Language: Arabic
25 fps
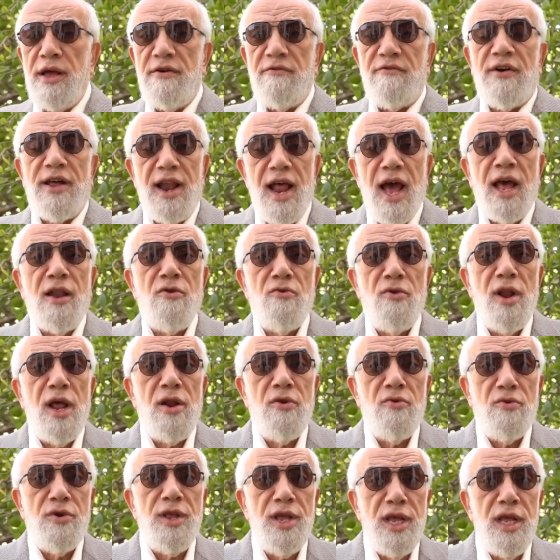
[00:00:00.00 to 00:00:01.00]
فنحن لا
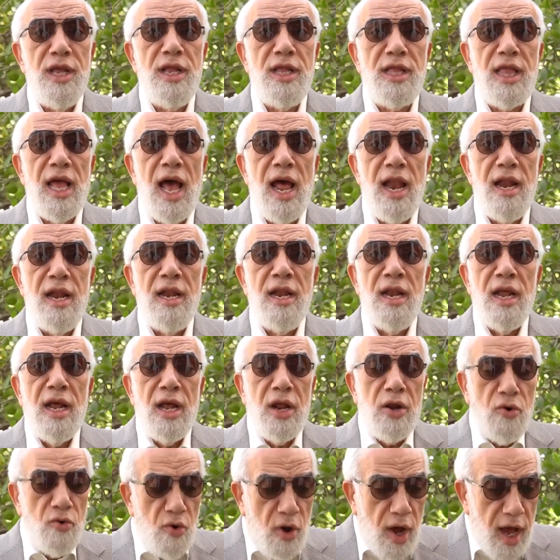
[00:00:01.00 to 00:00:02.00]
نريد ان
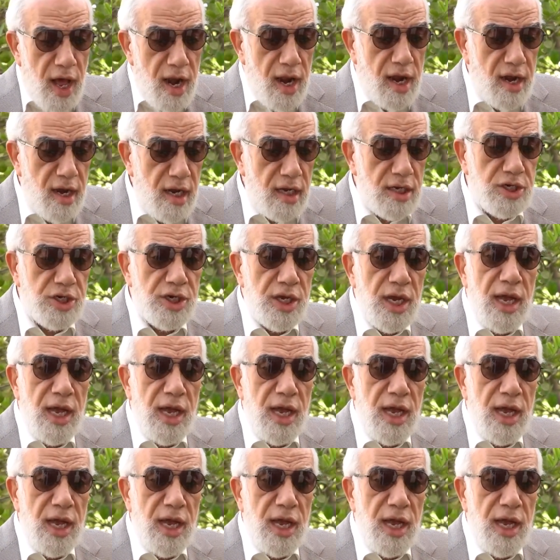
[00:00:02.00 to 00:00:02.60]
نخرج